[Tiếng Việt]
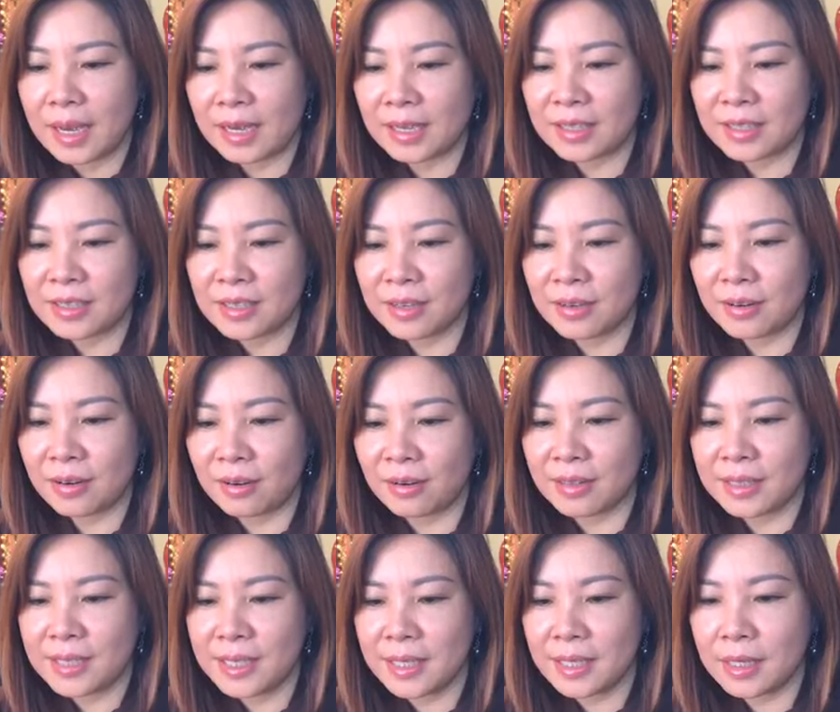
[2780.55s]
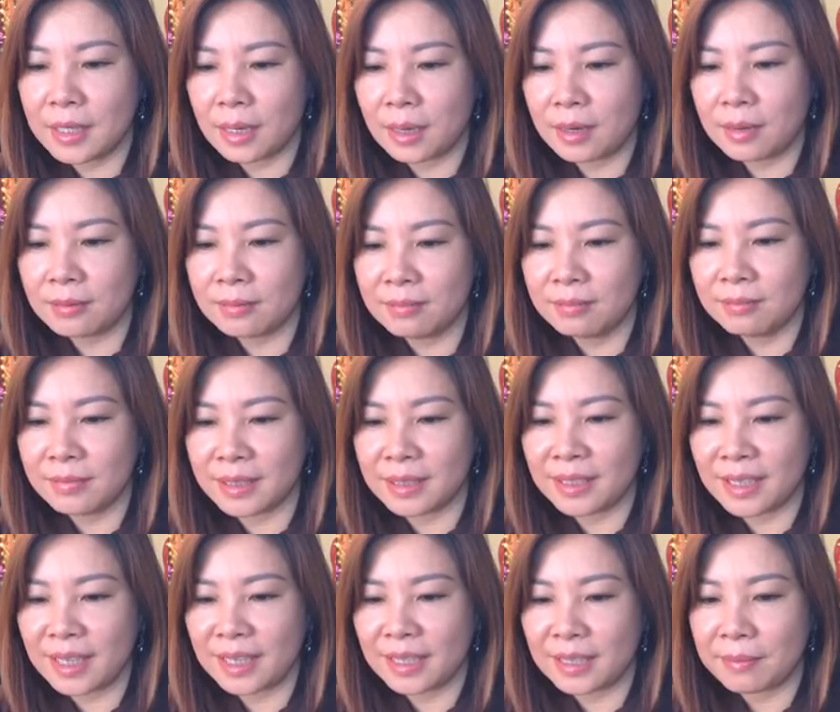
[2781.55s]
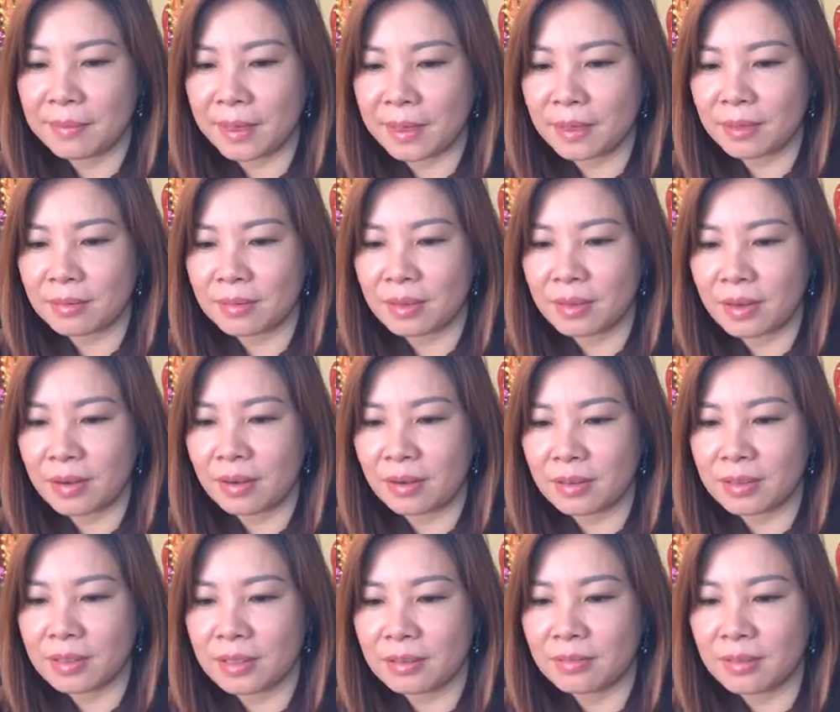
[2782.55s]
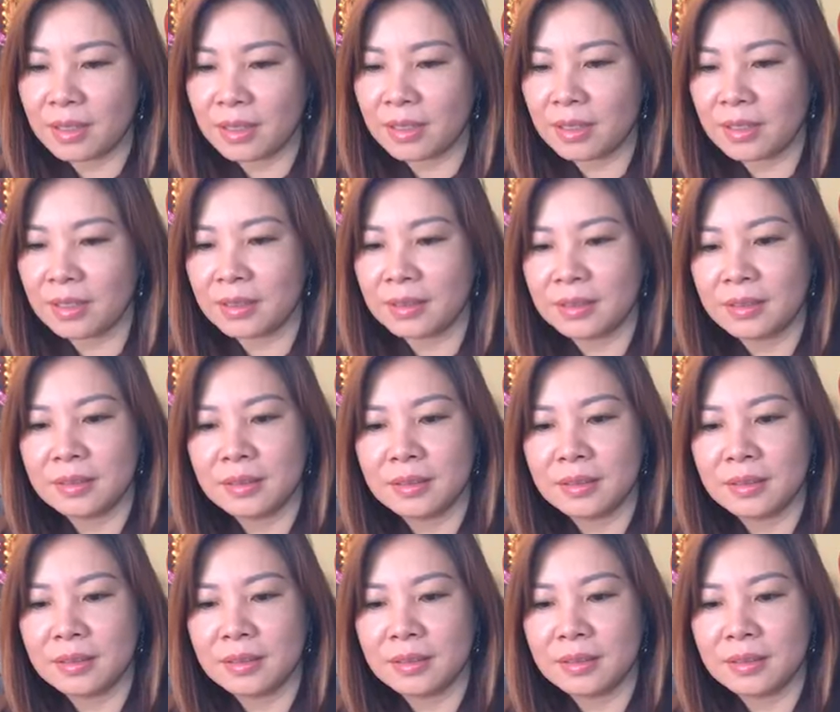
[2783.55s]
ai có câu hỏi gì không bữa nay các bạn không có câu hỏi cho Vân ha